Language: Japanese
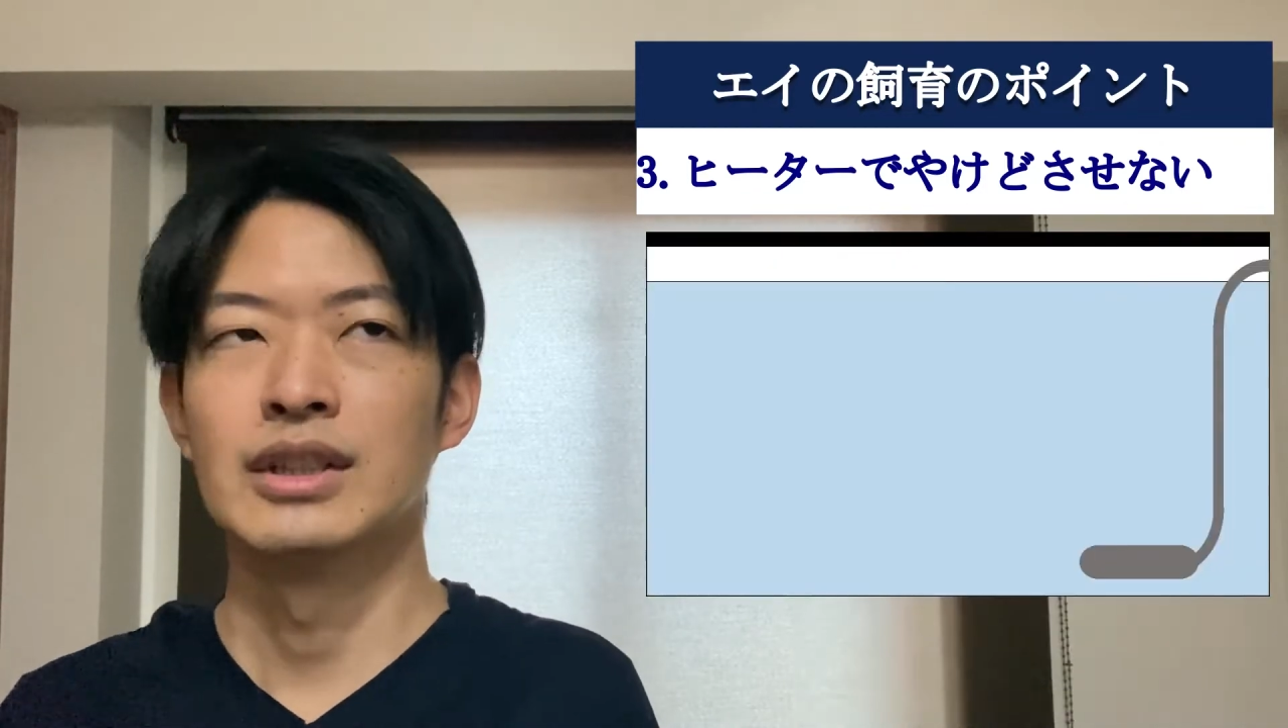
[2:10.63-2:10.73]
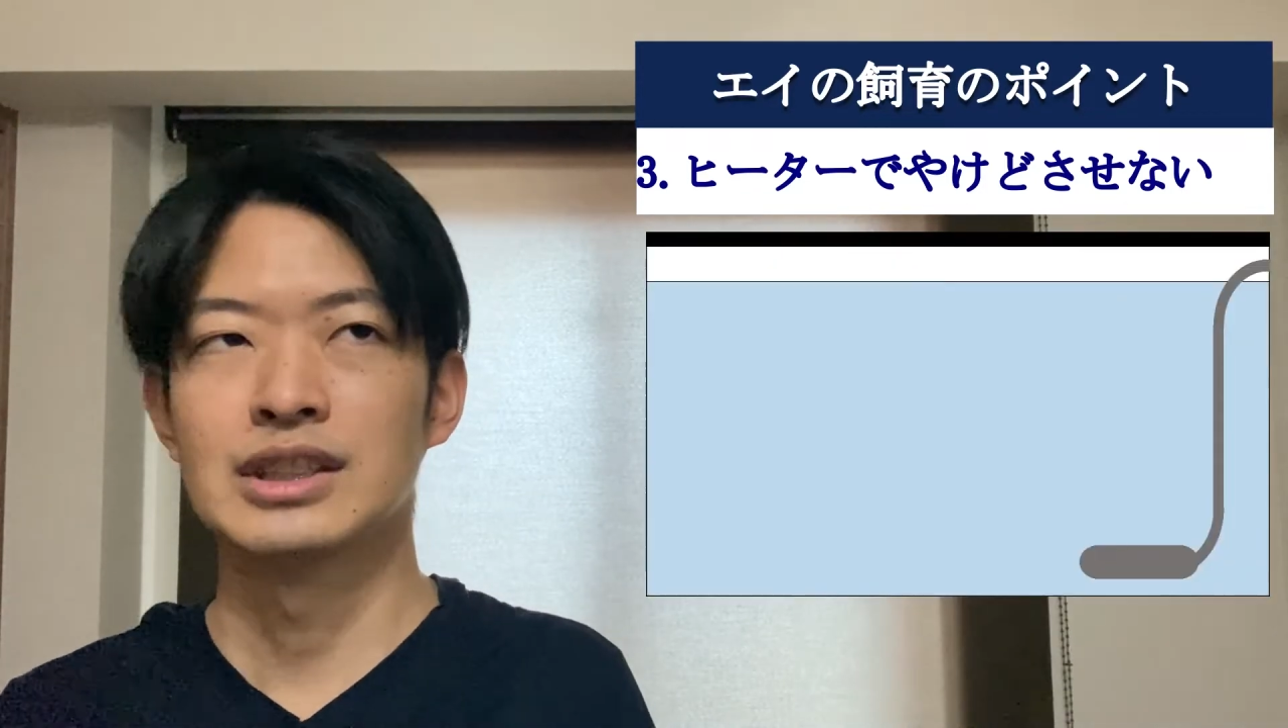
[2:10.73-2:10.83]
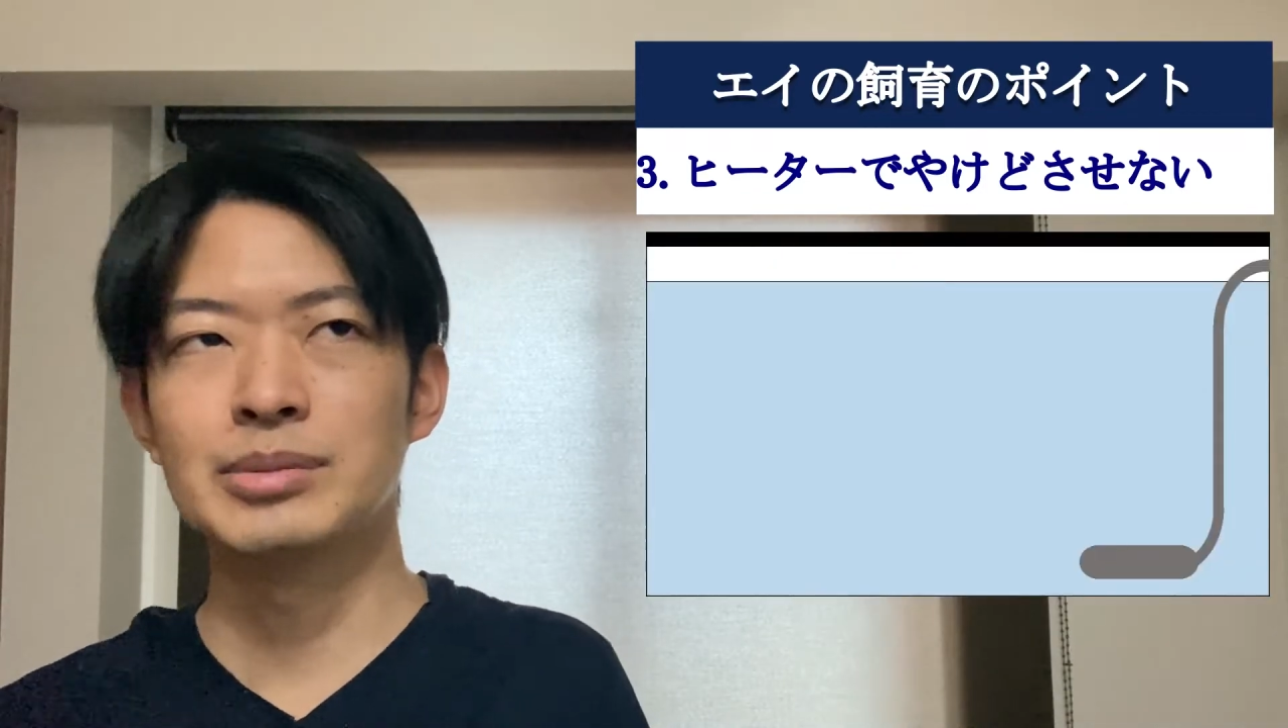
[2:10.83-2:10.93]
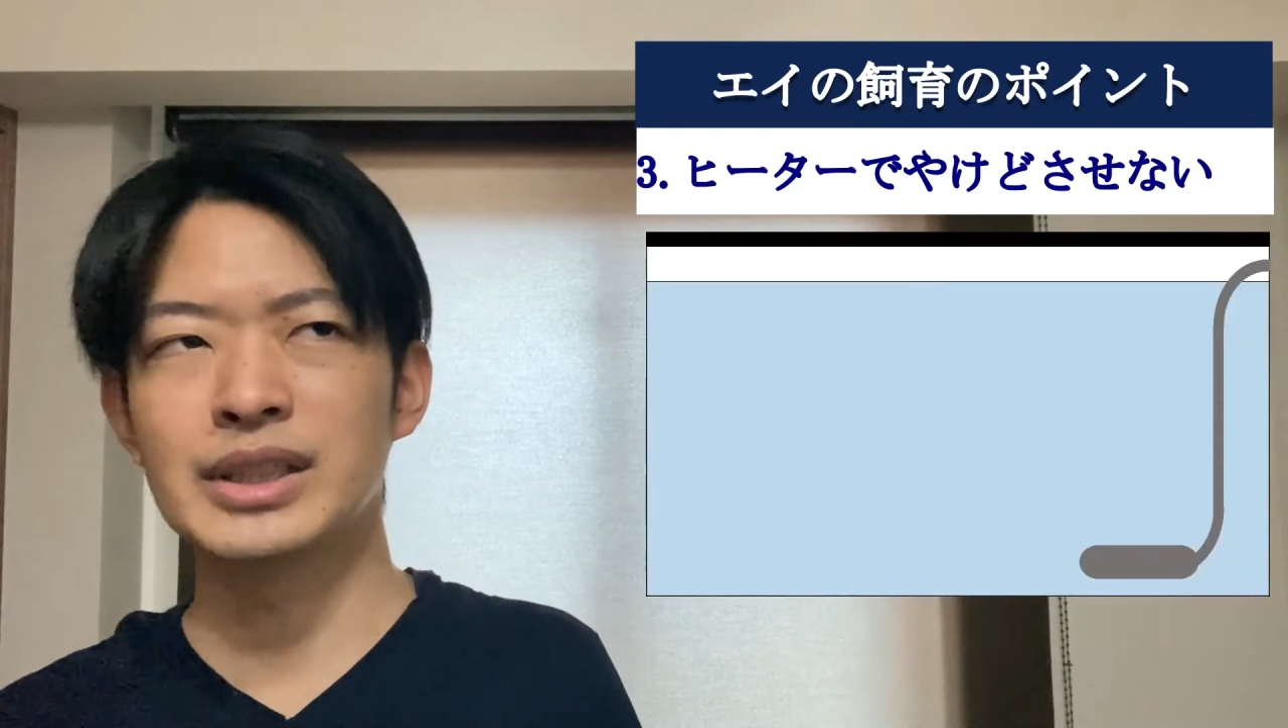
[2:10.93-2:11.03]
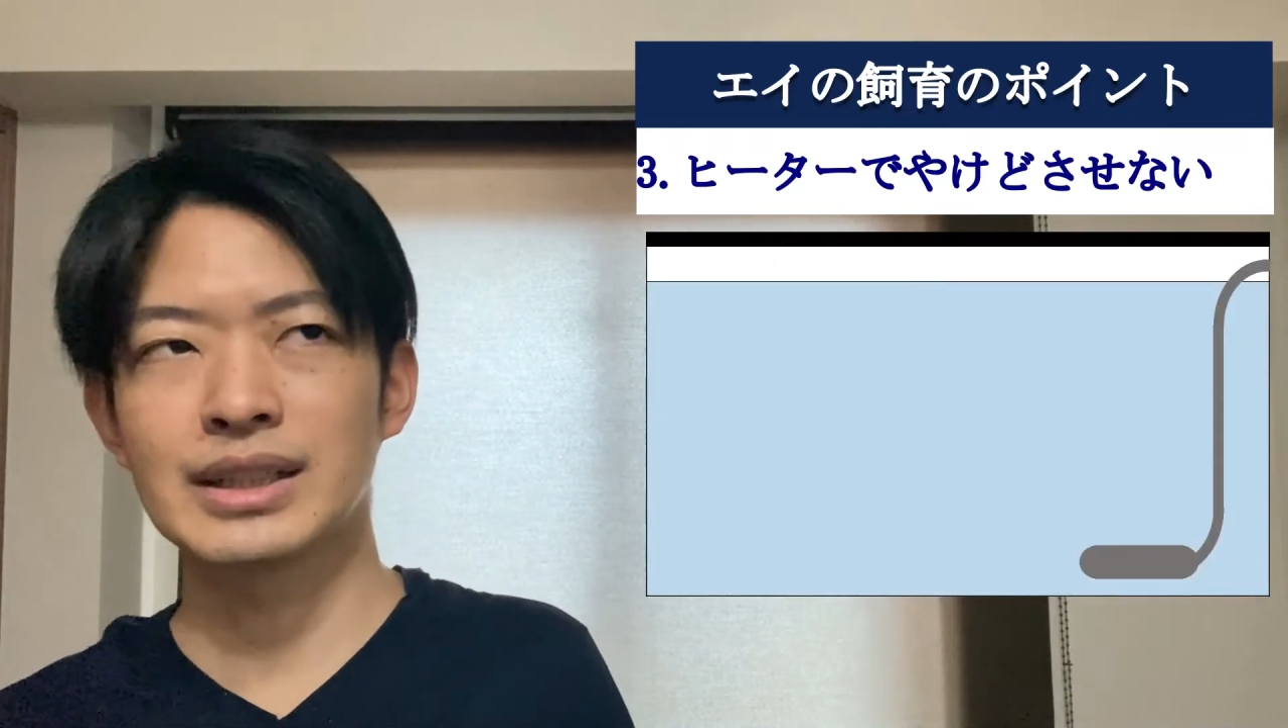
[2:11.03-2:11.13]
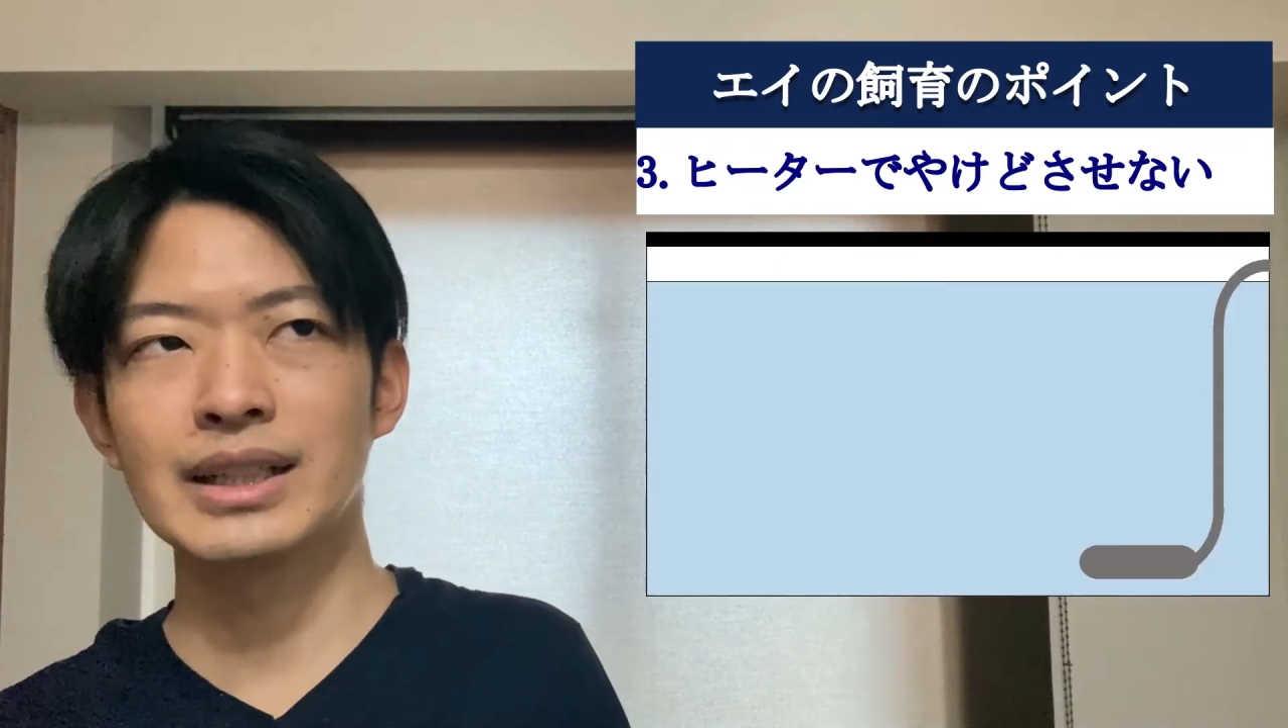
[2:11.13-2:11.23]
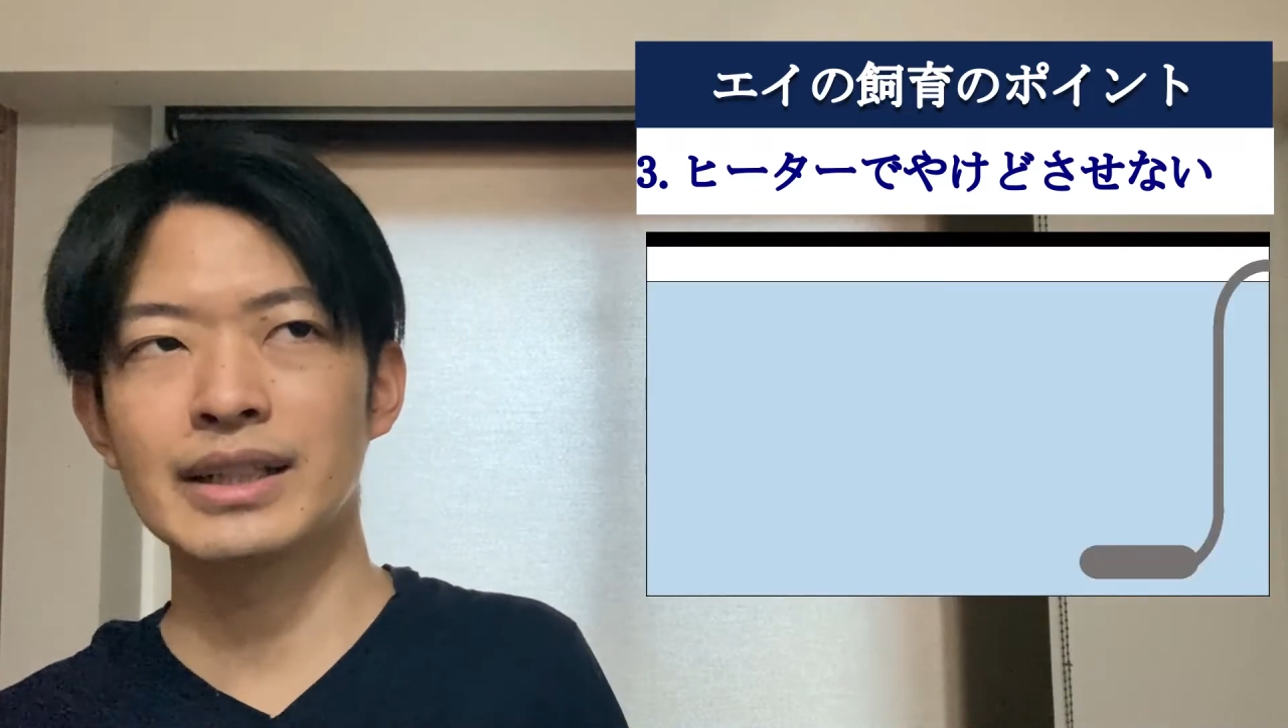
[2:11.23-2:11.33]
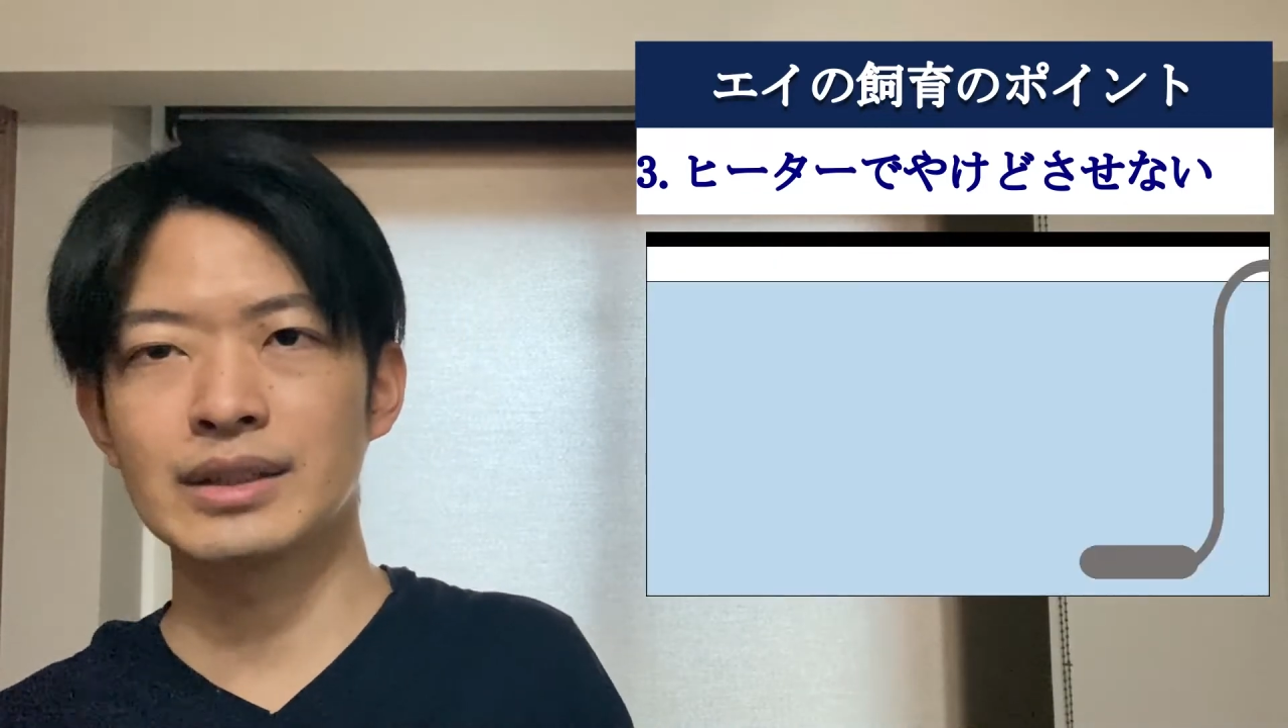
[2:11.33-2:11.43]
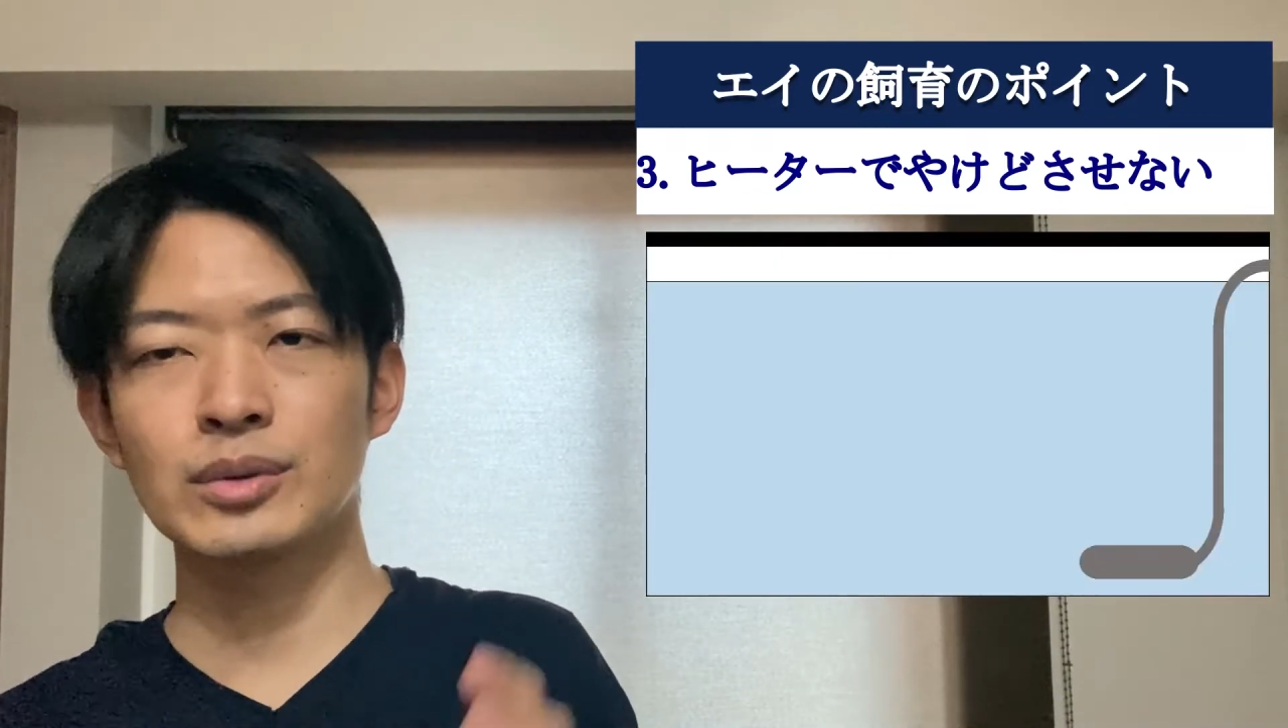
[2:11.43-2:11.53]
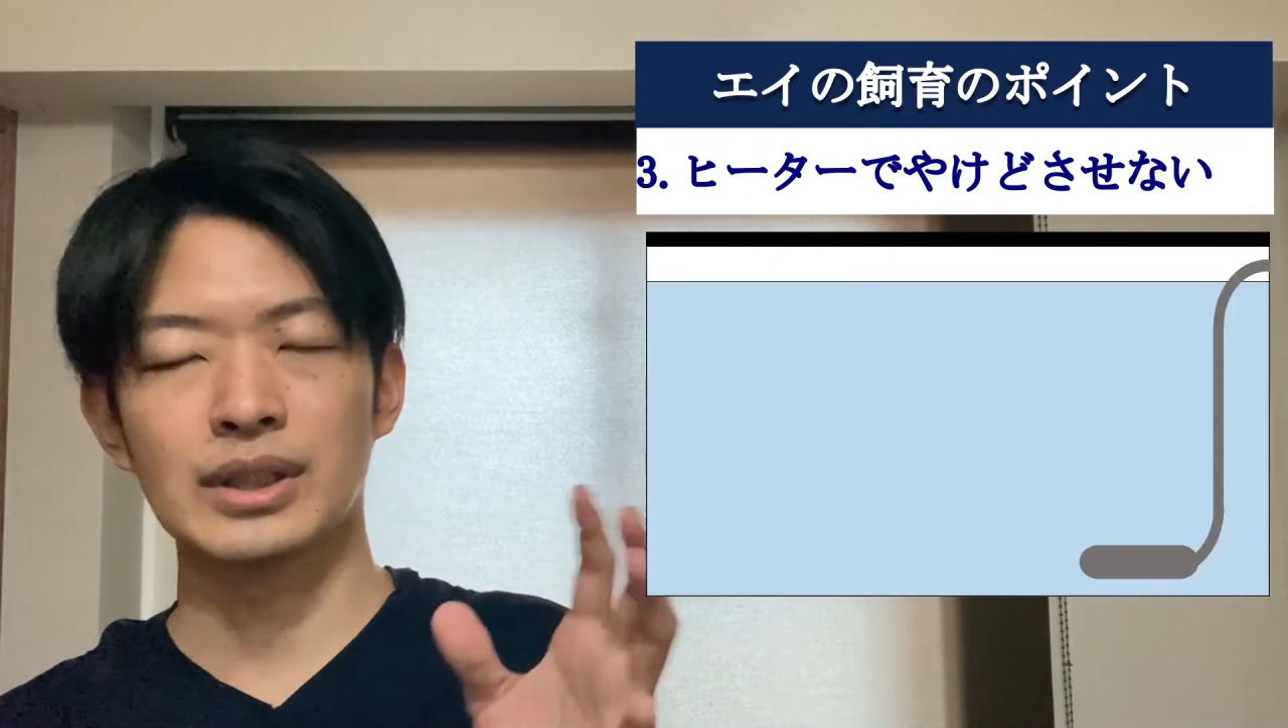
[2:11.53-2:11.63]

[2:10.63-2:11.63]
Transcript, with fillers: 自分一回でやったこ